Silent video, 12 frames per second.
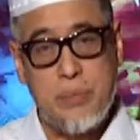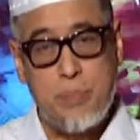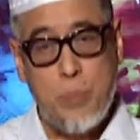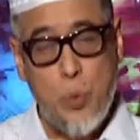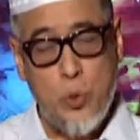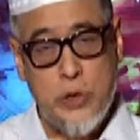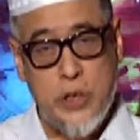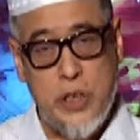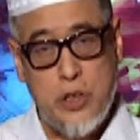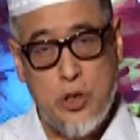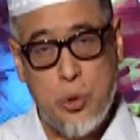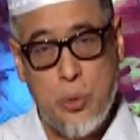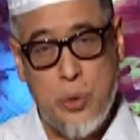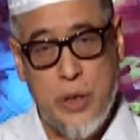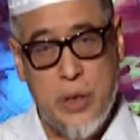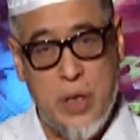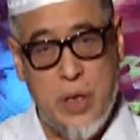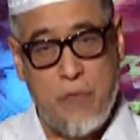穆斯林处理
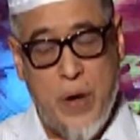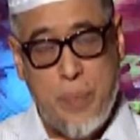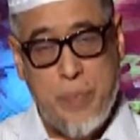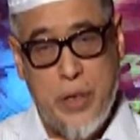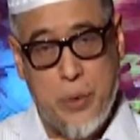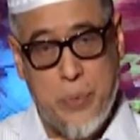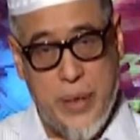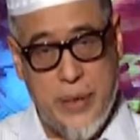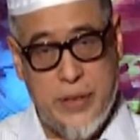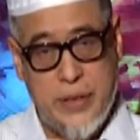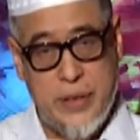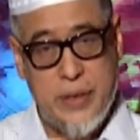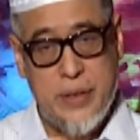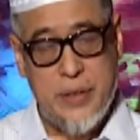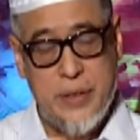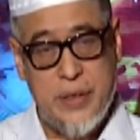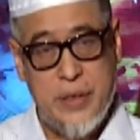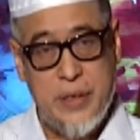各方面的关系，
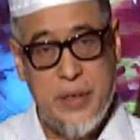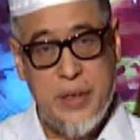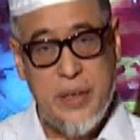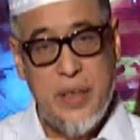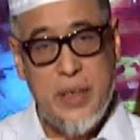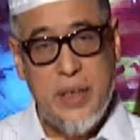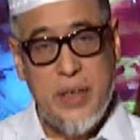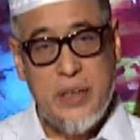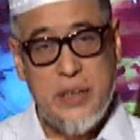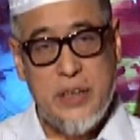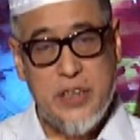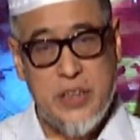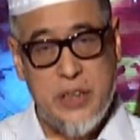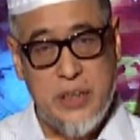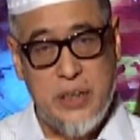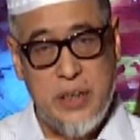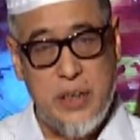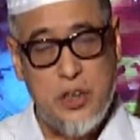是
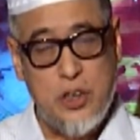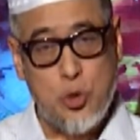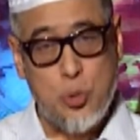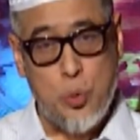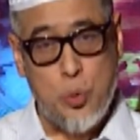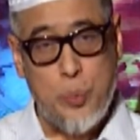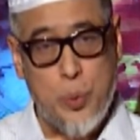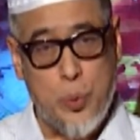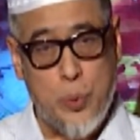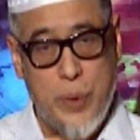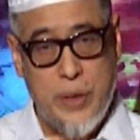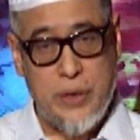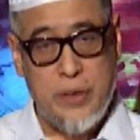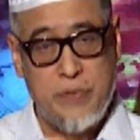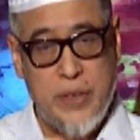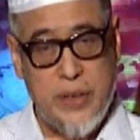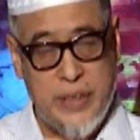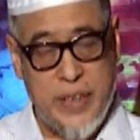以族谱关系
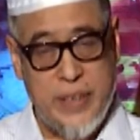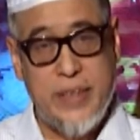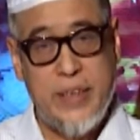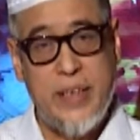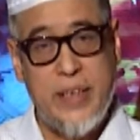为前提